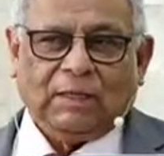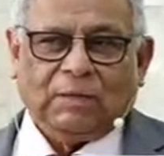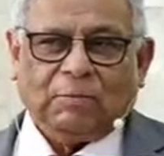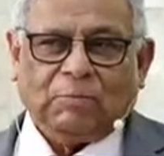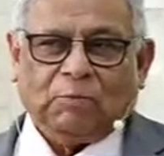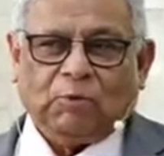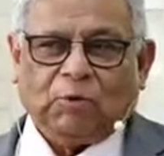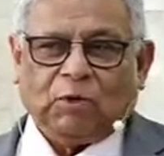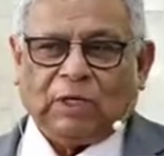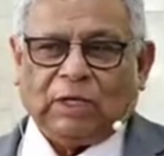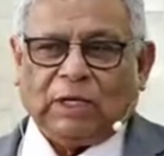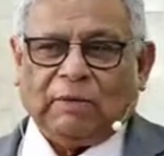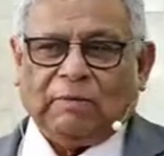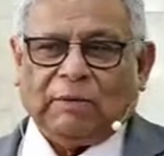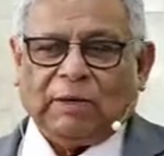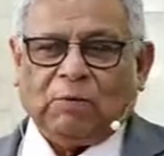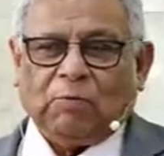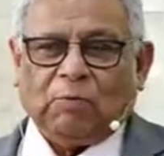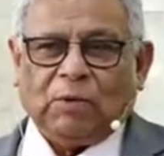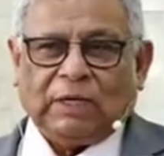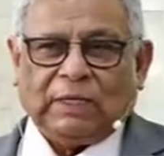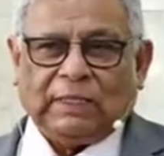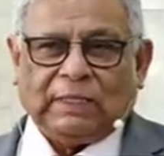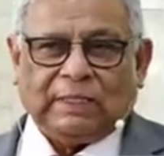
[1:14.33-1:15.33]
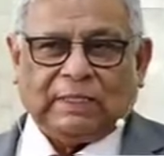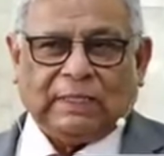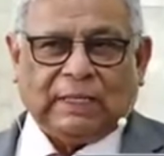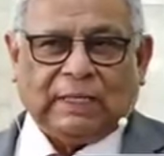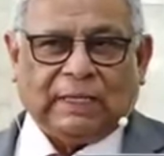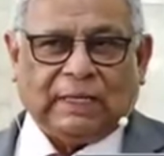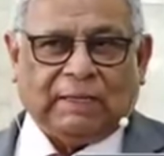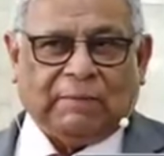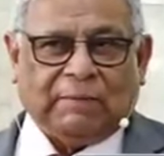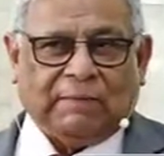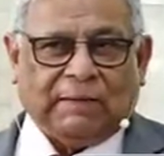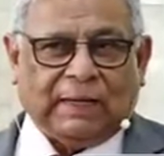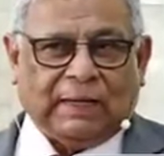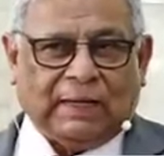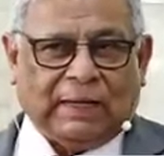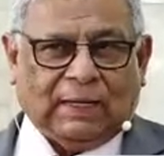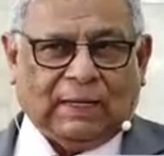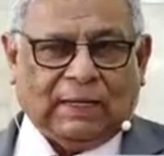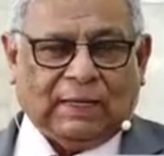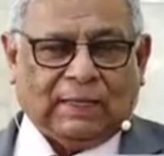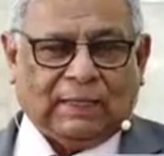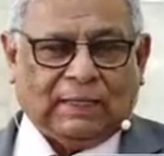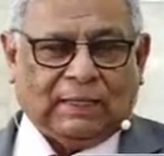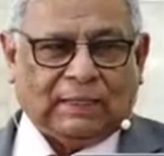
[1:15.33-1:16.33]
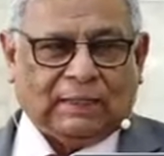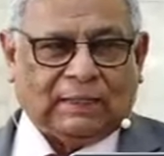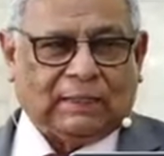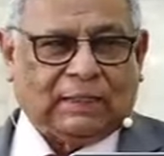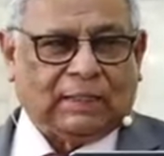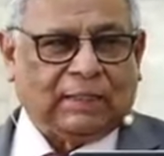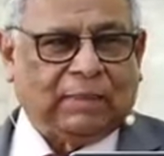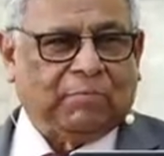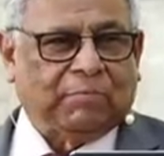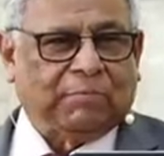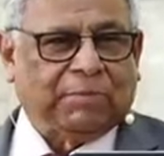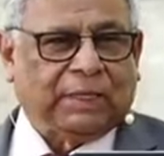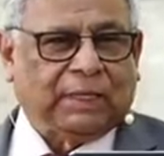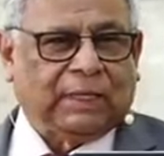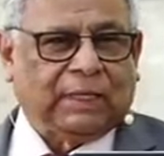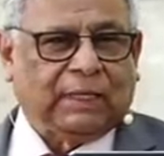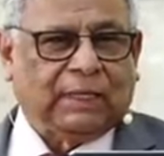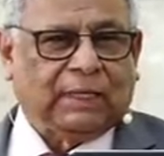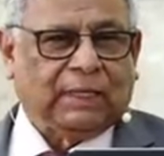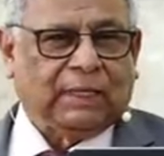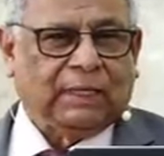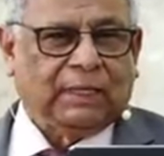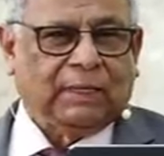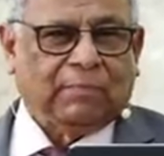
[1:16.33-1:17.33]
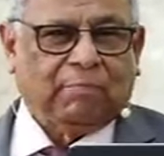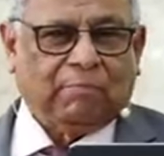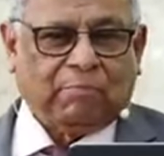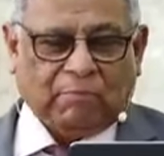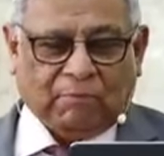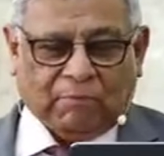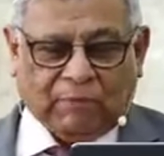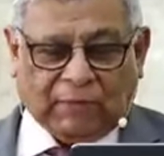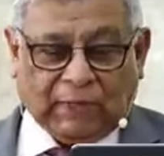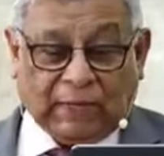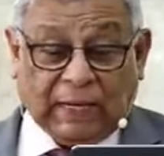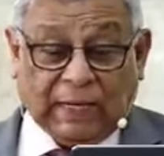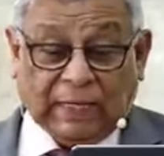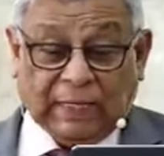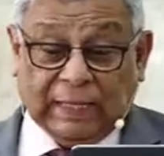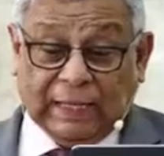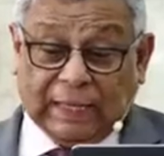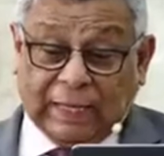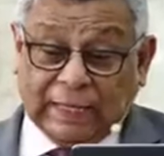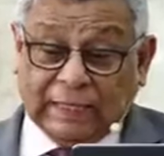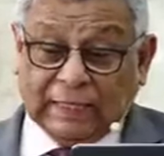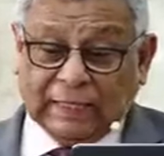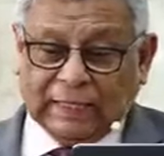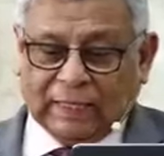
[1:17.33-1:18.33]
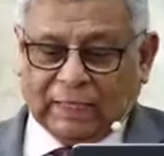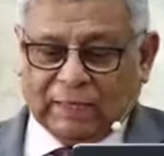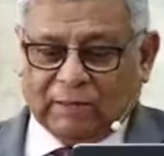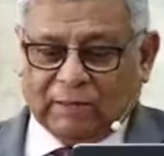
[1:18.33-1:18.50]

porque la vanguardia es la que va siempre adelante.